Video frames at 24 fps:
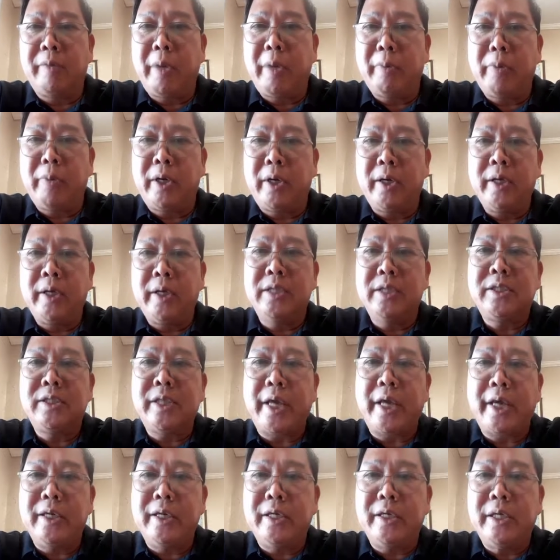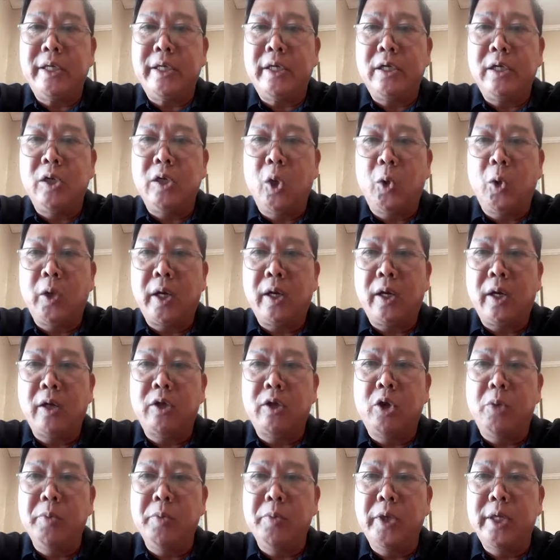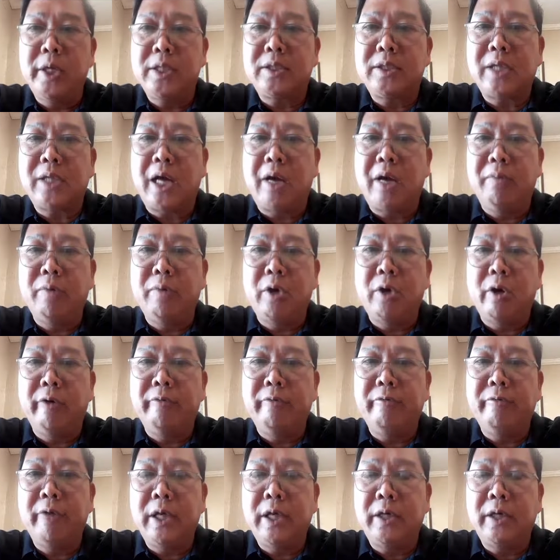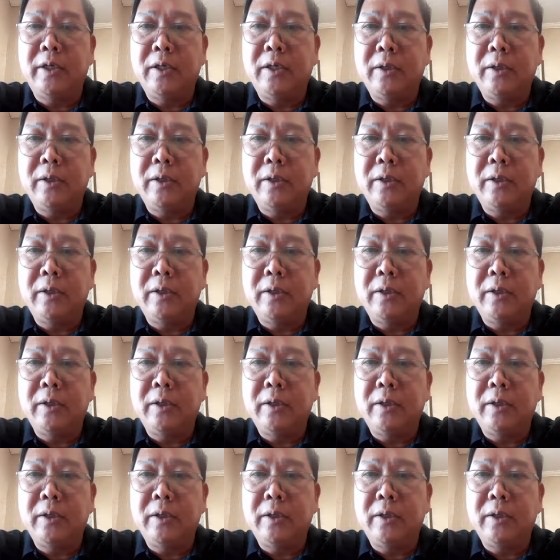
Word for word: Remember, it's ending local communist armed conflict.